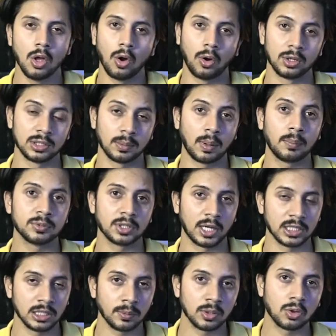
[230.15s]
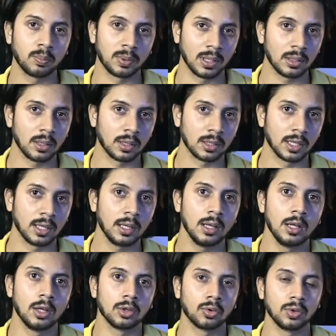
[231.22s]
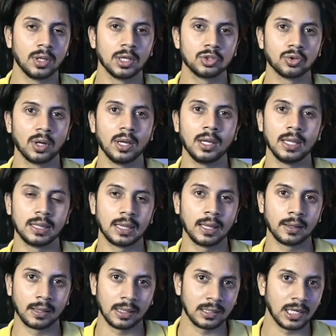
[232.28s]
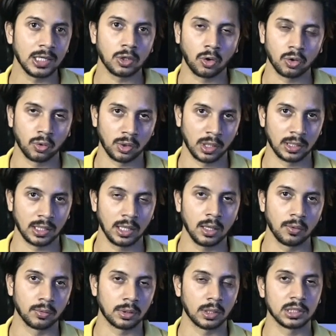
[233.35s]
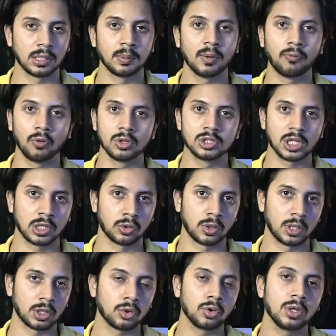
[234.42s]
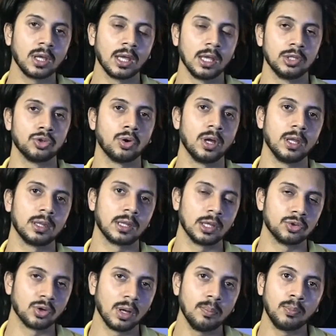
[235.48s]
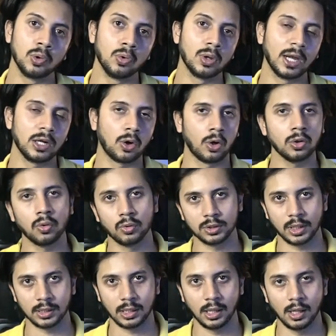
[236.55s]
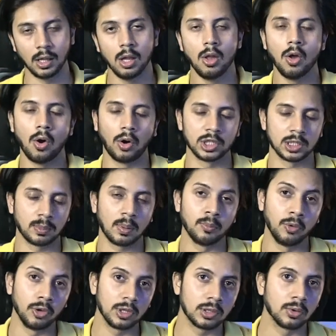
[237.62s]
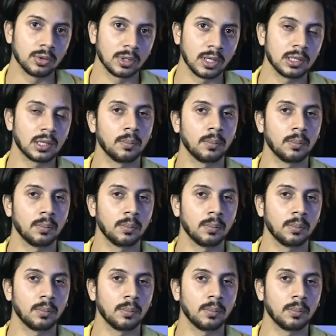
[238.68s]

और जब आप चार्जिंग में इसको प्लग करते हैं तो ये जो है इसकी रेड लाइट ऑन हो जाती है उसका जब ये फुल चार्ज हो जाता है तो ये जो है इसकी जो है ब्लू लाइट ऑन हो जाती है और जब आप म्यूजिक सुनते हैं तब